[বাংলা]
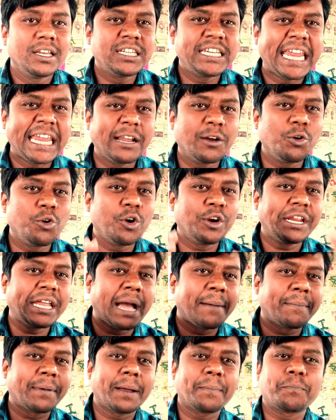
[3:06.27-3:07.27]
সেইগুলো
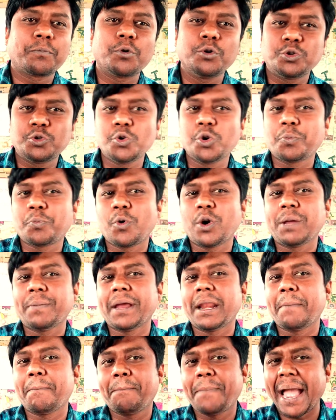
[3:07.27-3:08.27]
নিয়ে আমরা প্রচুর
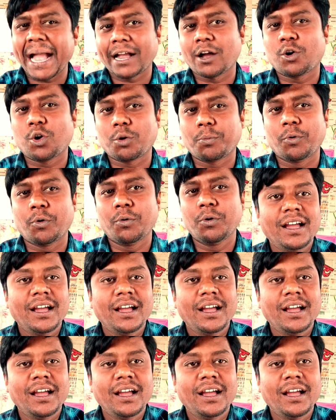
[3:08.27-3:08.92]
পরিমাণে ব্যাখ্যা করব